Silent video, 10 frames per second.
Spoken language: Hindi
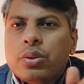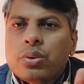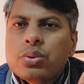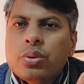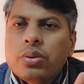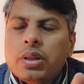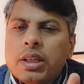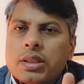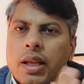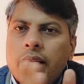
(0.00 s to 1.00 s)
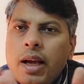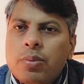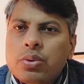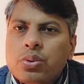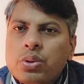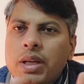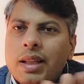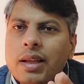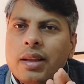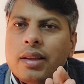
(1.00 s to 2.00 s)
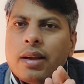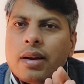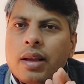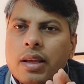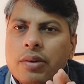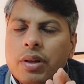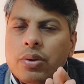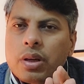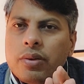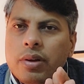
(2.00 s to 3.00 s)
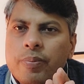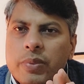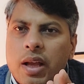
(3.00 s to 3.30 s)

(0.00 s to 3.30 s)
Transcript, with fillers: दोस्तों इसके लिए आप कुछ कुछ ज़्यादा नहीं करना है केवल और केवल